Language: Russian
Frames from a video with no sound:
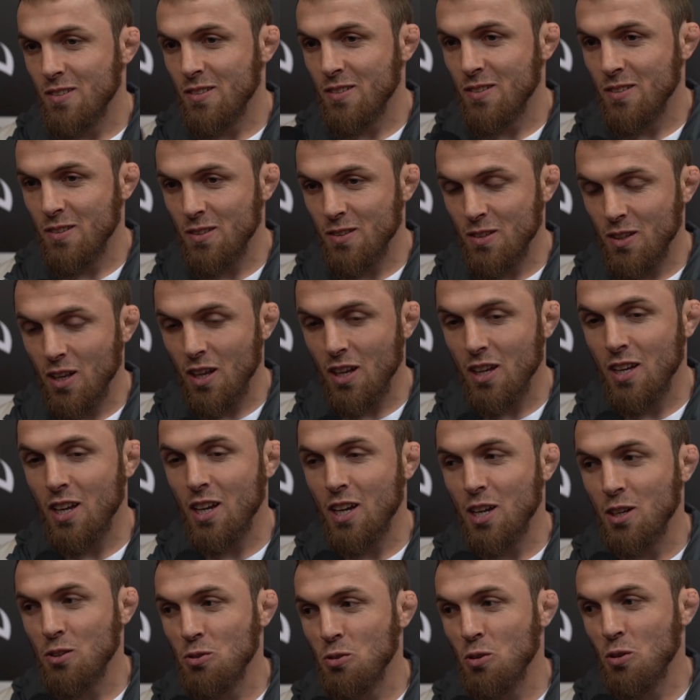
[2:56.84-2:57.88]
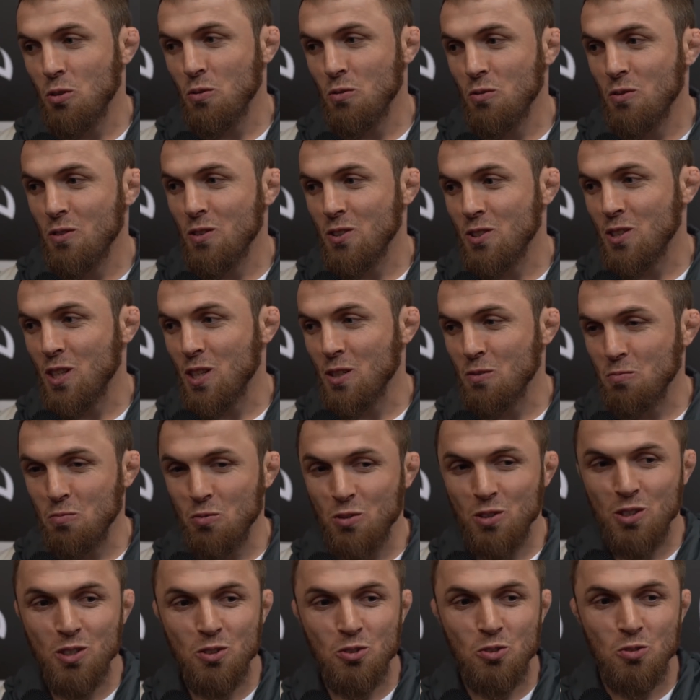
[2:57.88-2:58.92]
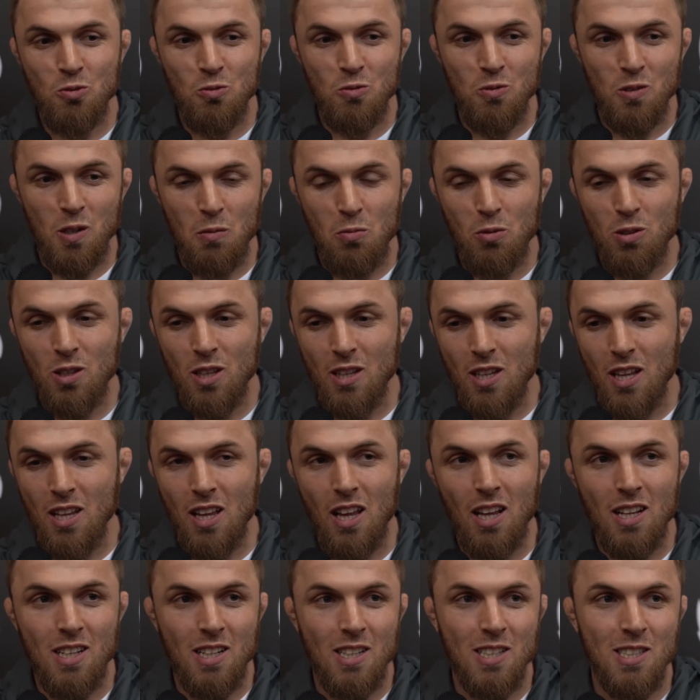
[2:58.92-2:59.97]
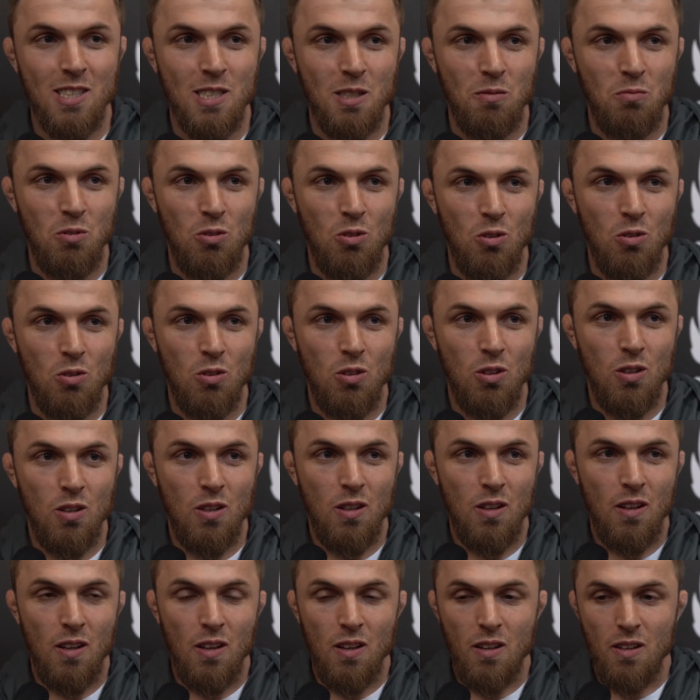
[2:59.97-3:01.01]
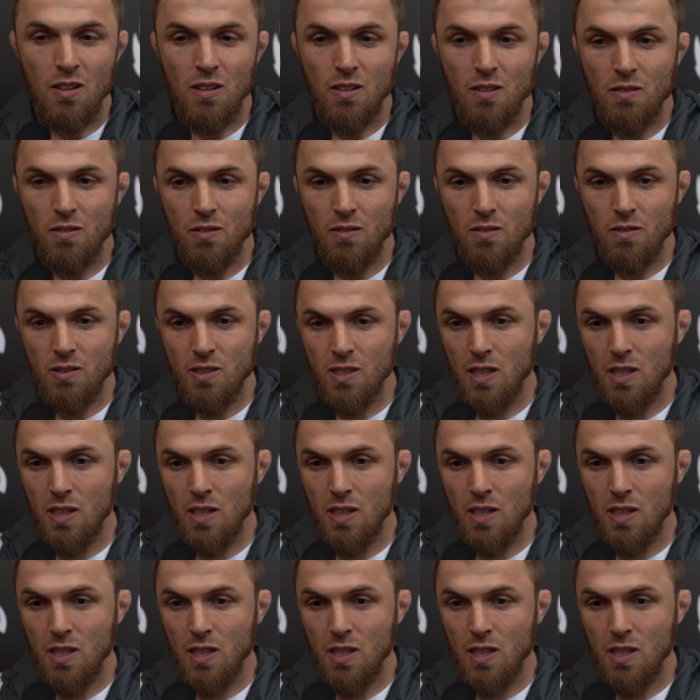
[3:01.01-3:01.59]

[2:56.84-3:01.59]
Да, я готов. Сейчас просто чуть работа над английским идет вы